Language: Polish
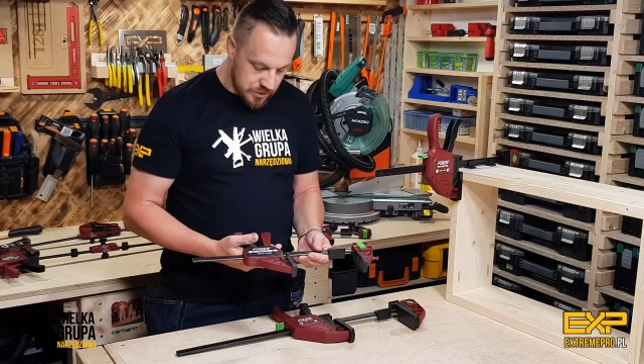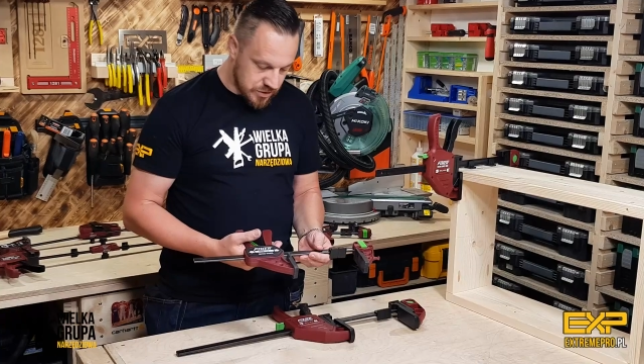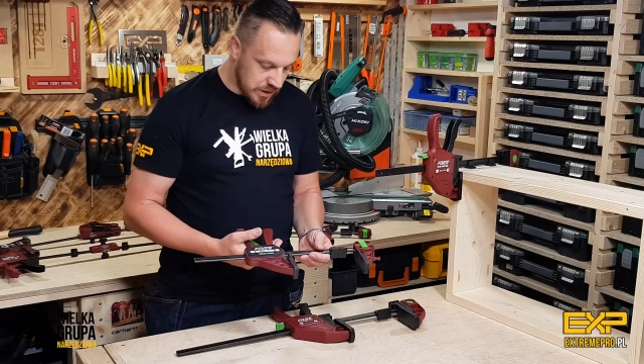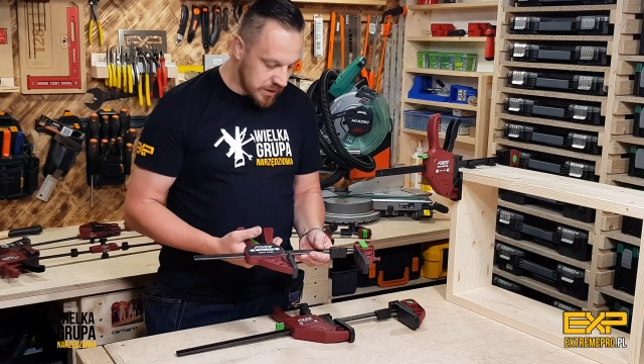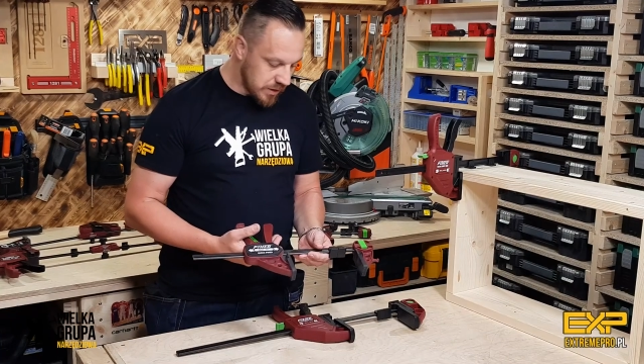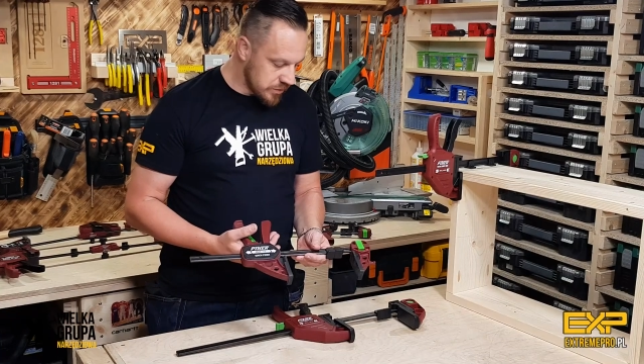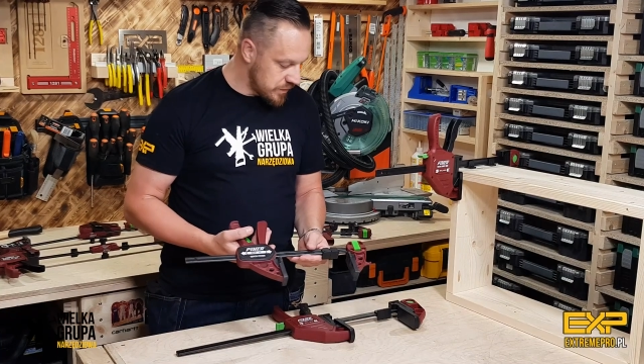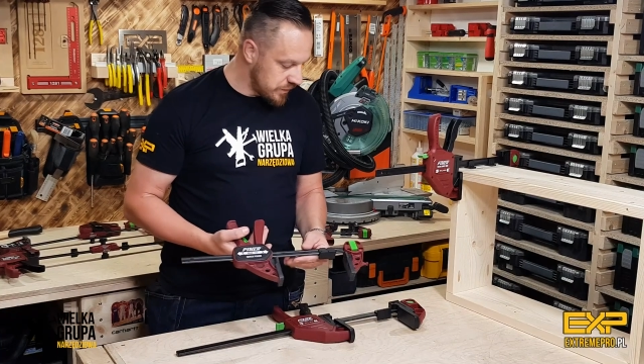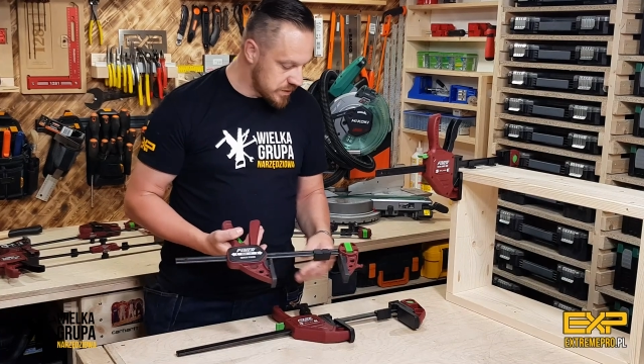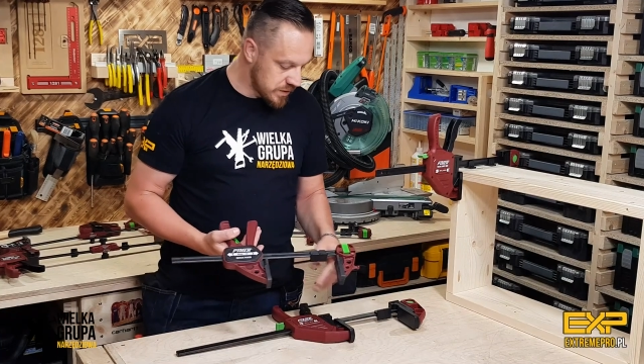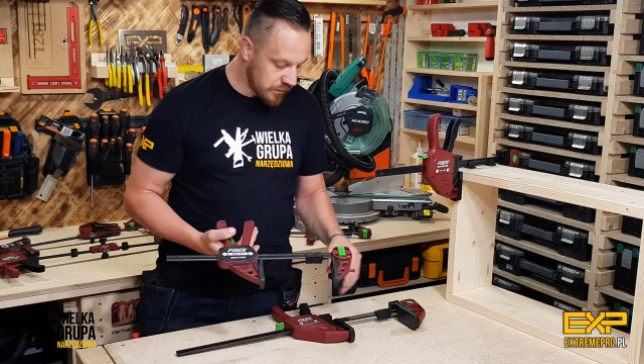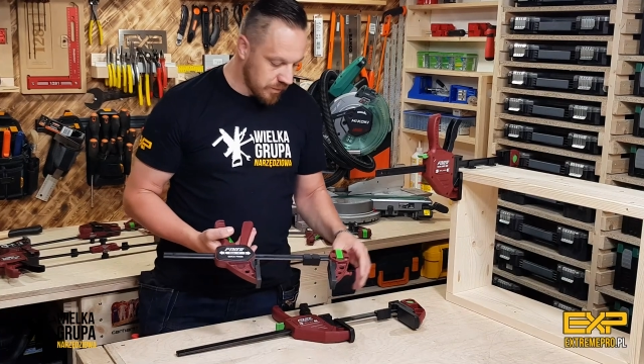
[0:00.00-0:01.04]
Szczęki
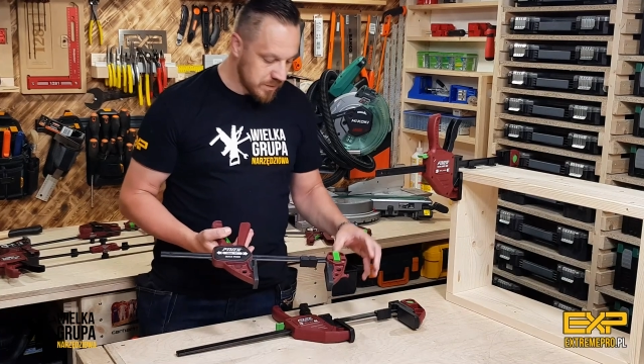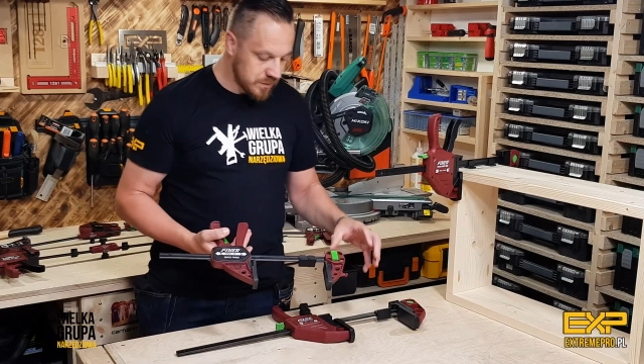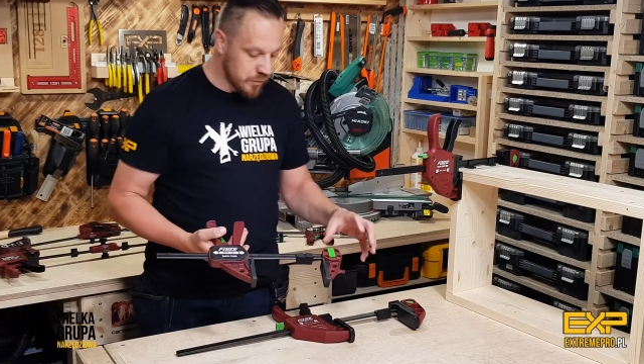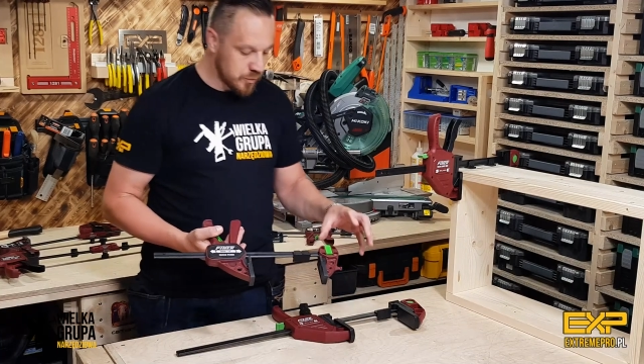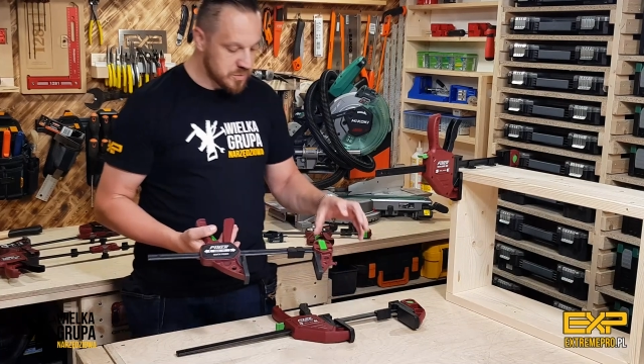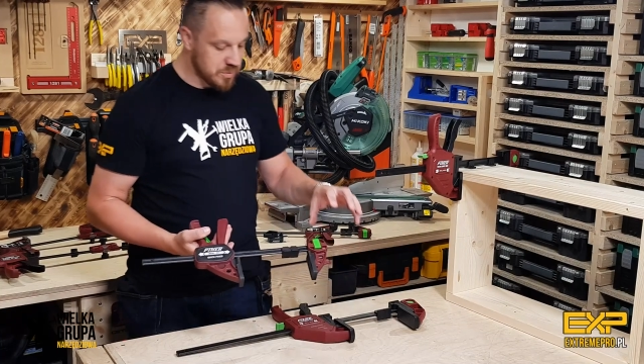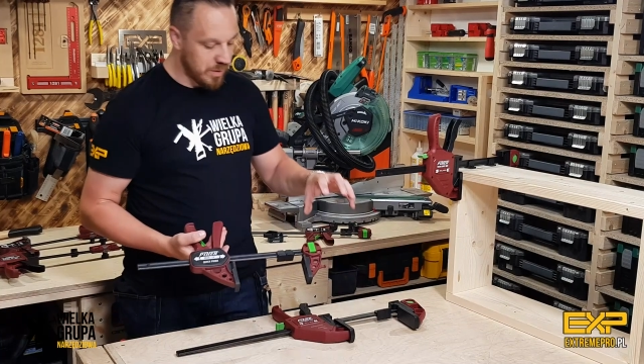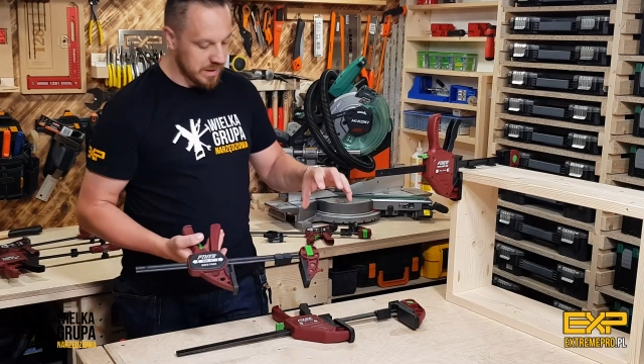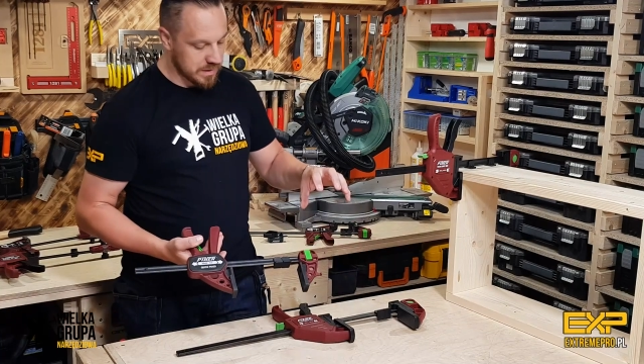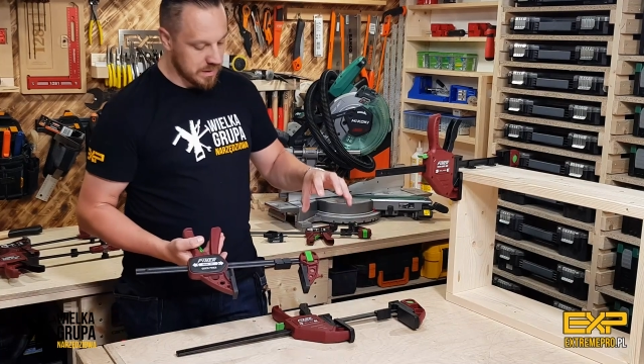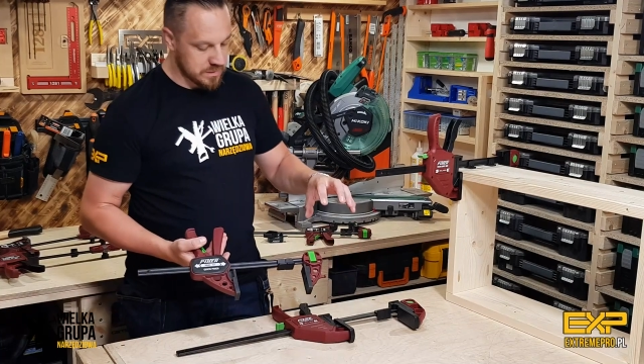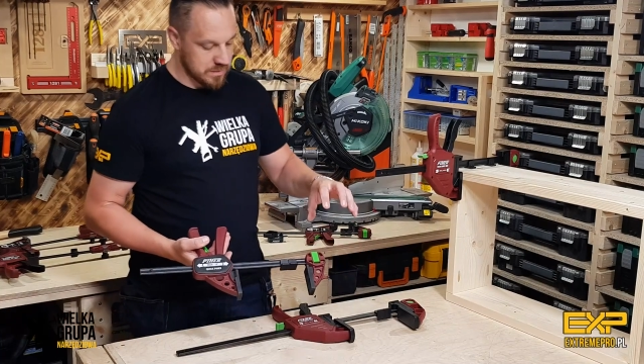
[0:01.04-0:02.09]
oczywiście w obydwu
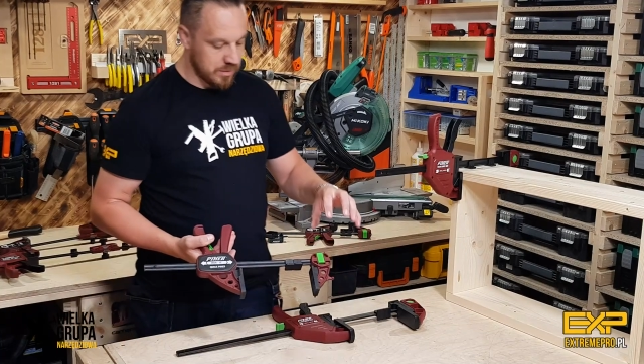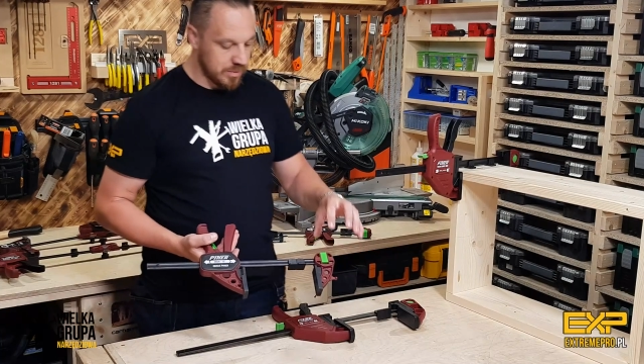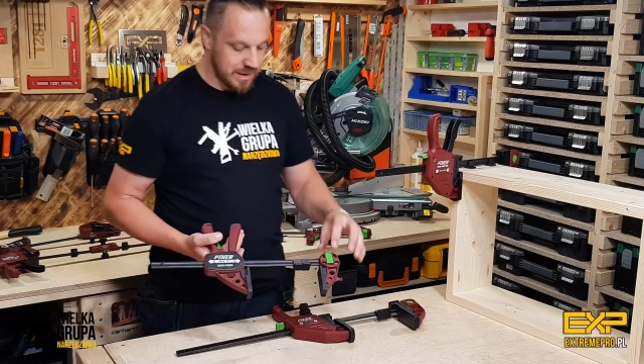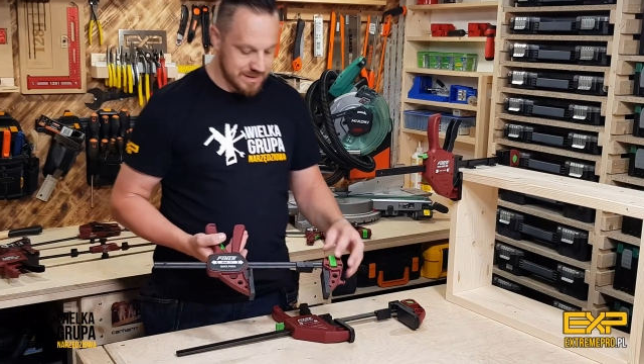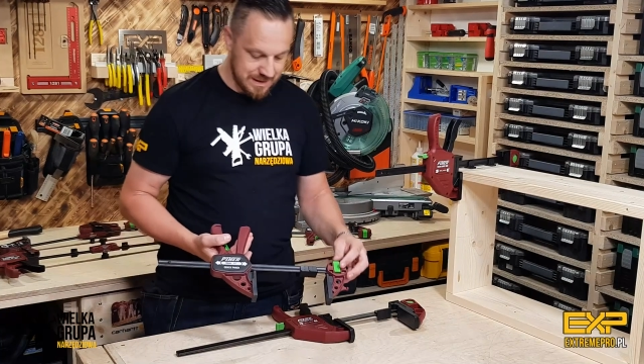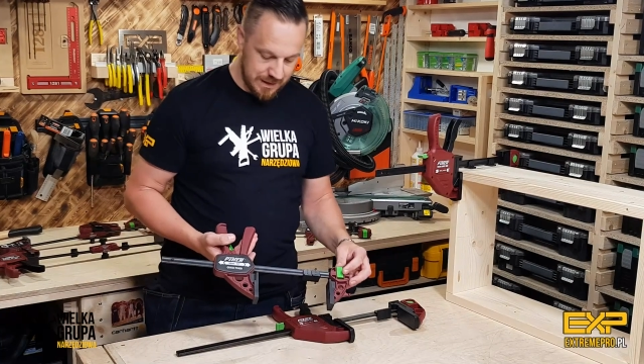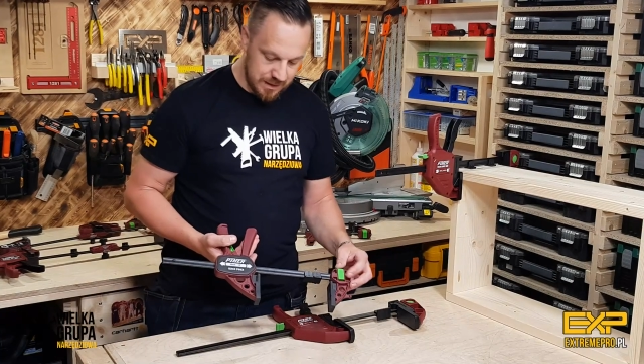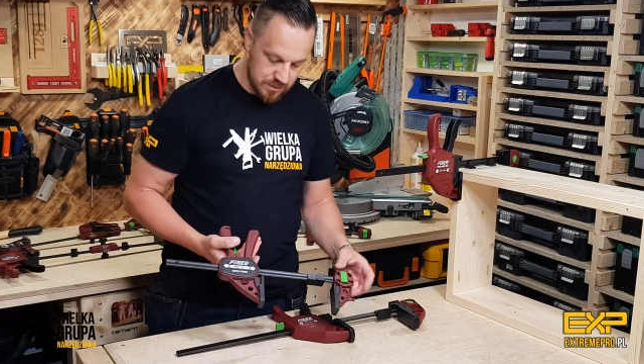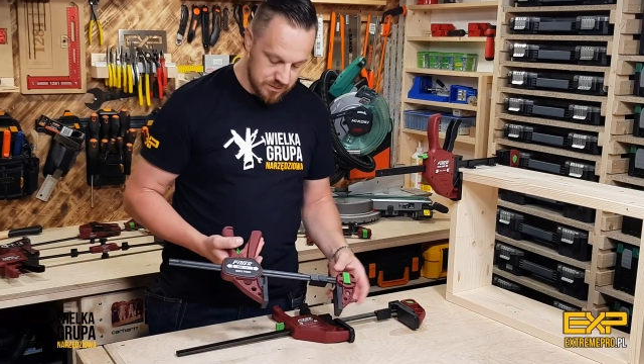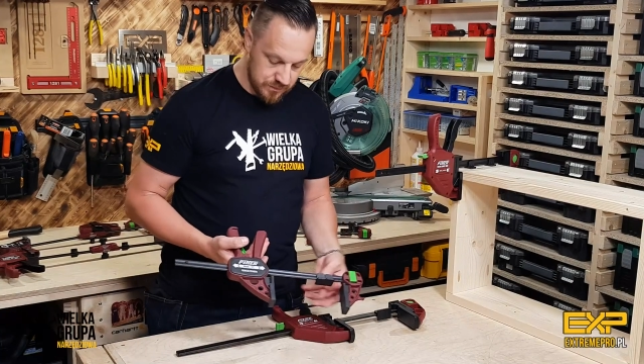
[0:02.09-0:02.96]
przypadkach są obracane,